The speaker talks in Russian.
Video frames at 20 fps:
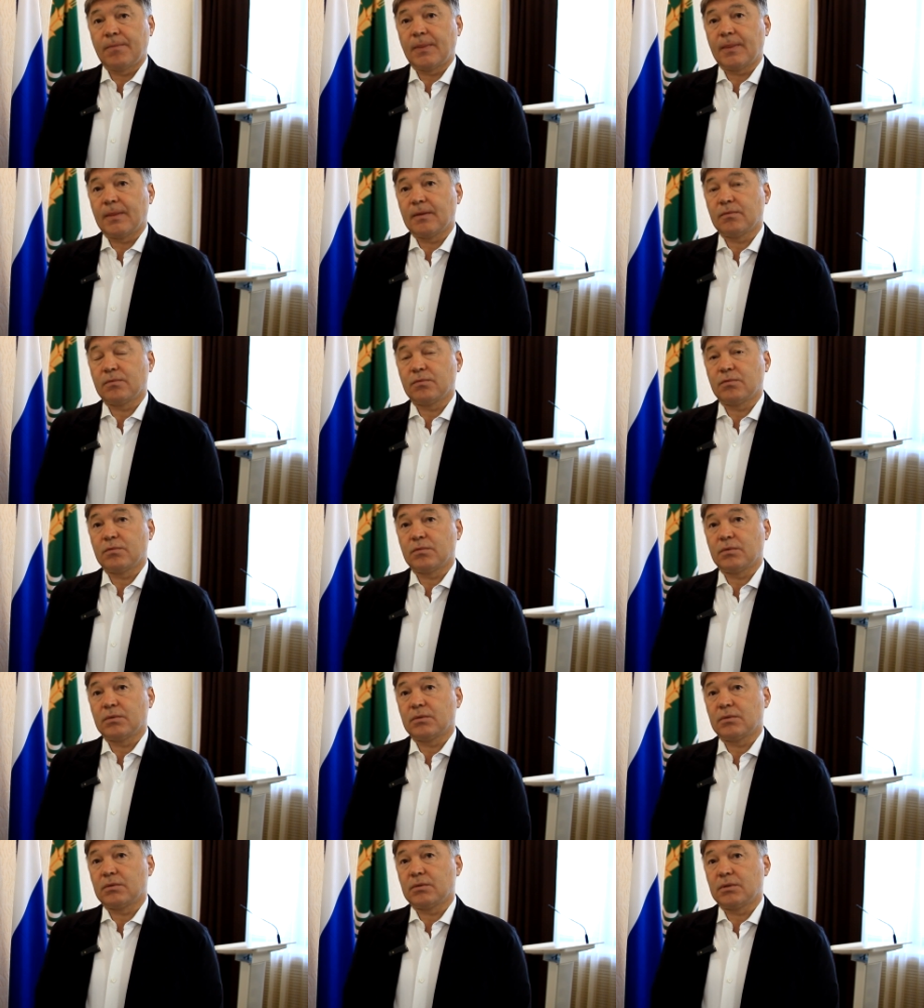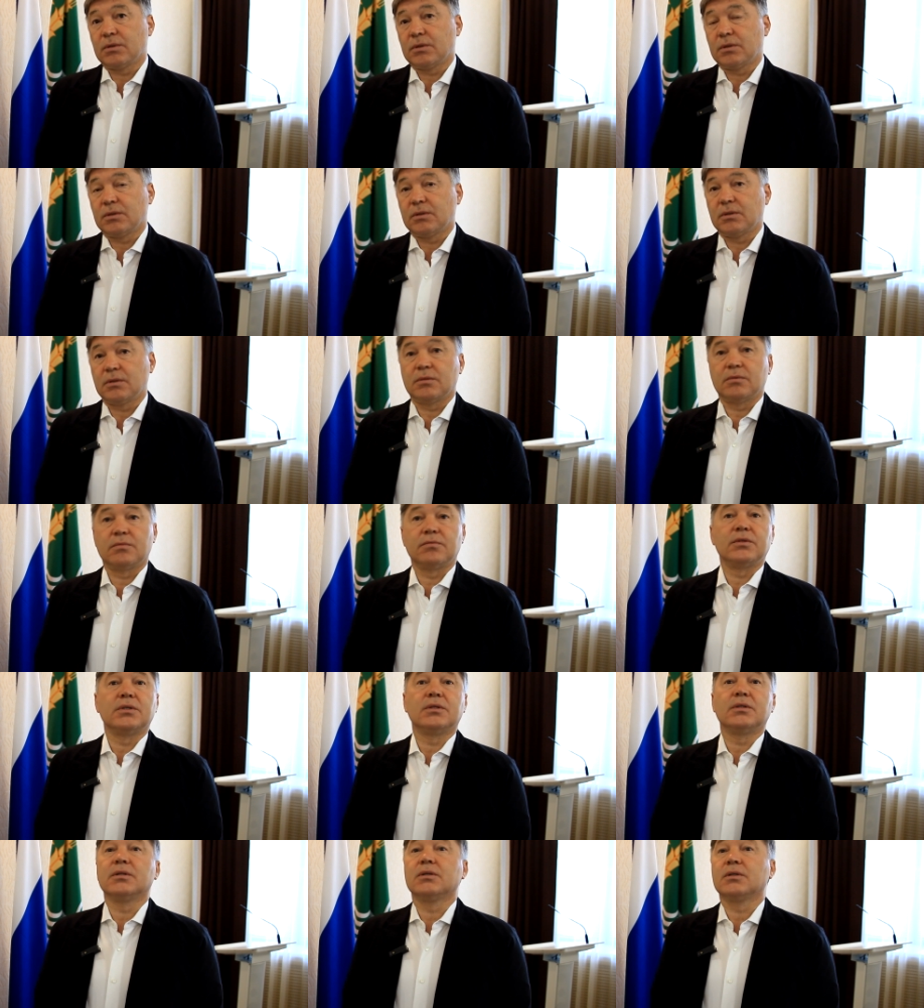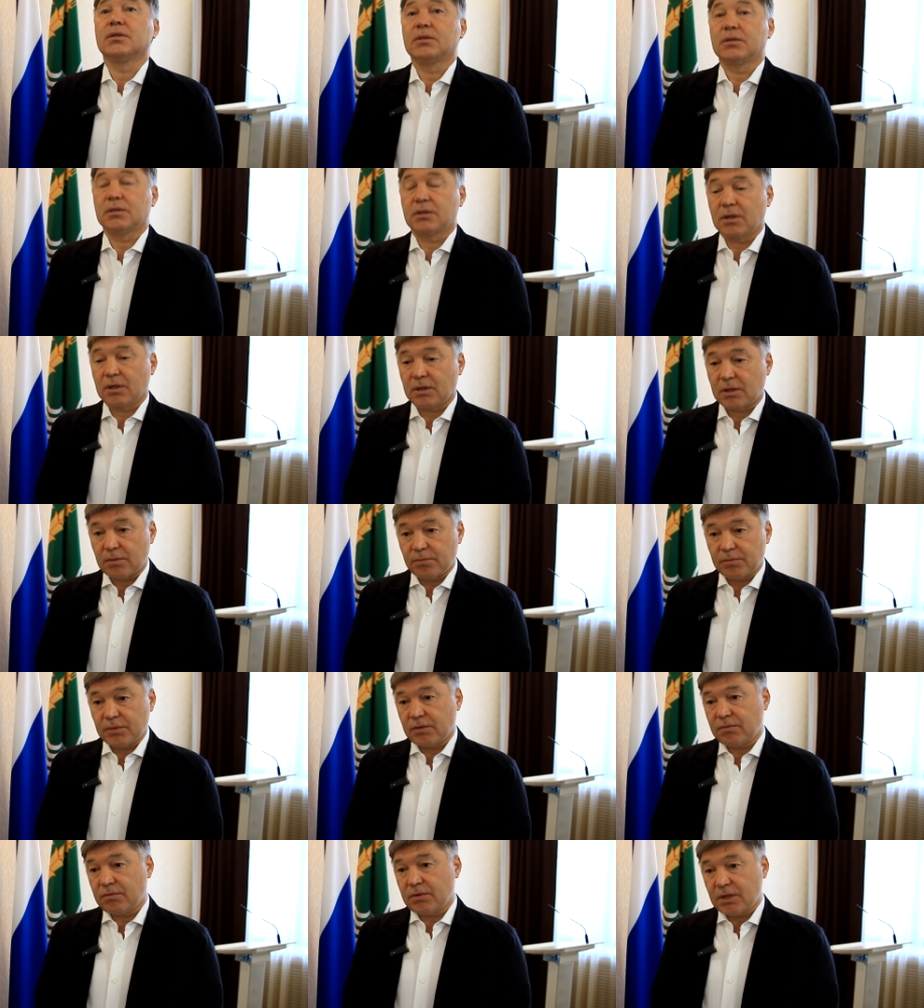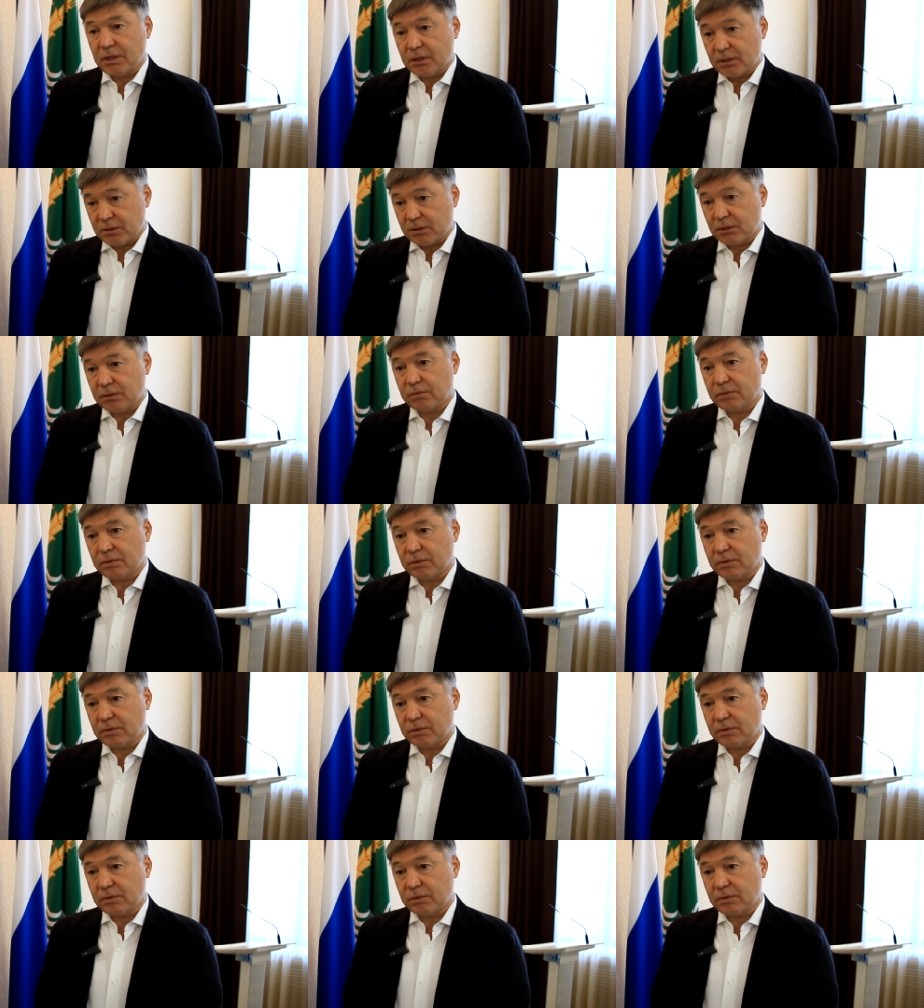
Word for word: Вот, и видно, и как обновляется